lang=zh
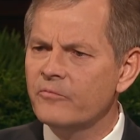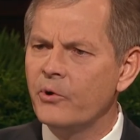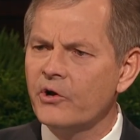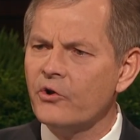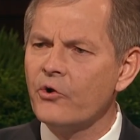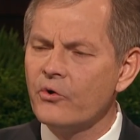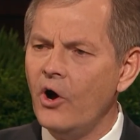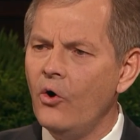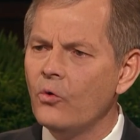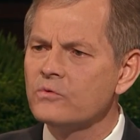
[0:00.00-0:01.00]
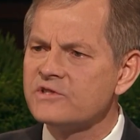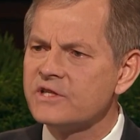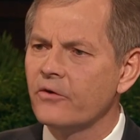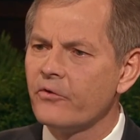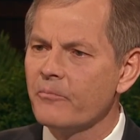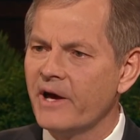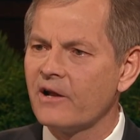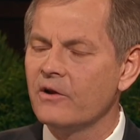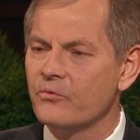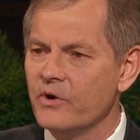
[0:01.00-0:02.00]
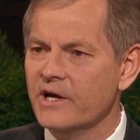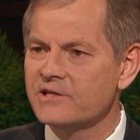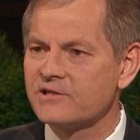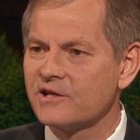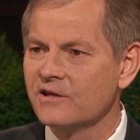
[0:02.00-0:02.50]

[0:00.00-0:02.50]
举动，很可能会让她失去银牌。